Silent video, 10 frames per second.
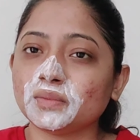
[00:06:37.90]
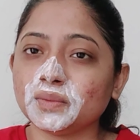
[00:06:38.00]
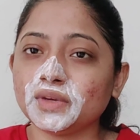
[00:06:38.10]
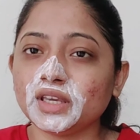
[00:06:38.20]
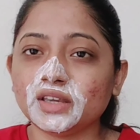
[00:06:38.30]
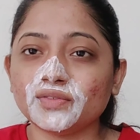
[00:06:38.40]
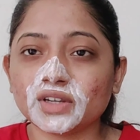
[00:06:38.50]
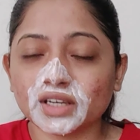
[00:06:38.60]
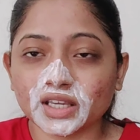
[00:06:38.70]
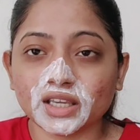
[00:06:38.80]
कभी भी
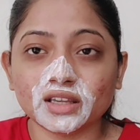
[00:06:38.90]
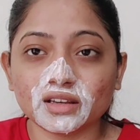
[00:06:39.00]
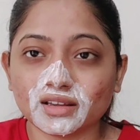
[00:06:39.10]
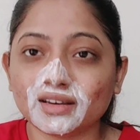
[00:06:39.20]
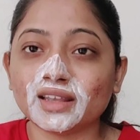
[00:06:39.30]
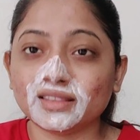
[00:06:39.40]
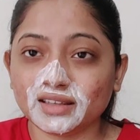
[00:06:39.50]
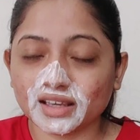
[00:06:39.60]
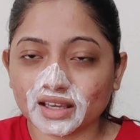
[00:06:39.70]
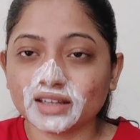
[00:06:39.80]
इवन नहीं
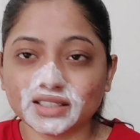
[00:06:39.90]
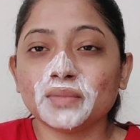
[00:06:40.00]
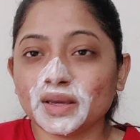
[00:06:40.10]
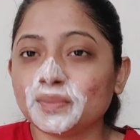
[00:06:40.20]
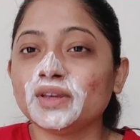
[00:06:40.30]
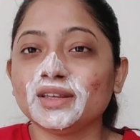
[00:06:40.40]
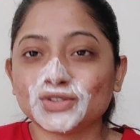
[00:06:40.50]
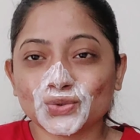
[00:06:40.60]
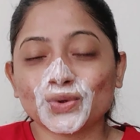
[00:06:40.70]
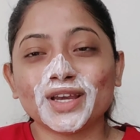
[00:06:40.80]
रहती है कि मैं भी
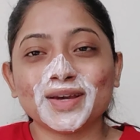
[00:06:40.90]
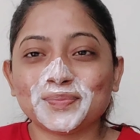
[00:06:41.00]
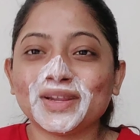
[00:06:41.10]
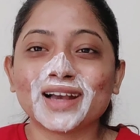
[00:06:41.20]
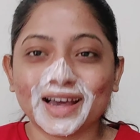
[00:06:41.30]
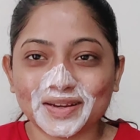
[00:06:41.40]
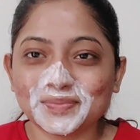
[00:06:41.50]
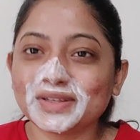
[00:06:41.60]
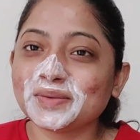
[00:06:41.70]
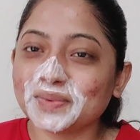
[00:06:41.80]
जो है अपने
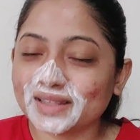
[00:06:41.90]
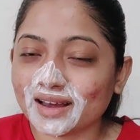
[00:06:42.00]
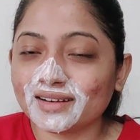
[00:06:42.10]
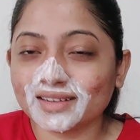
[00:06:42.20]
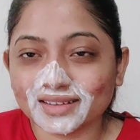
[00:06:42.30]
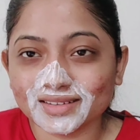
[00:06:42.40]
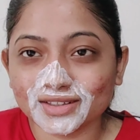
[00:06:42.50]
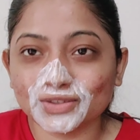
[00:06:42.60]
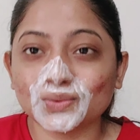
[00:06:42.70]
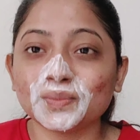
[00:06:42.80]
खाने पीने पे ध्यान नहीं
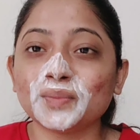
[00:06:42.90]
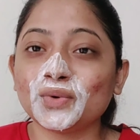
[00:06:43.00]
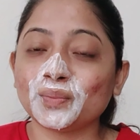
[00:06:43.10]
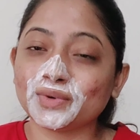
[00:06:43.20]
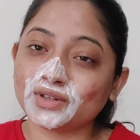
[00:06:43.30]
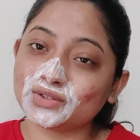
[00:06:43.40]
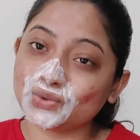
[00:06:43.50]
देती हूँ मैं प्रॉपर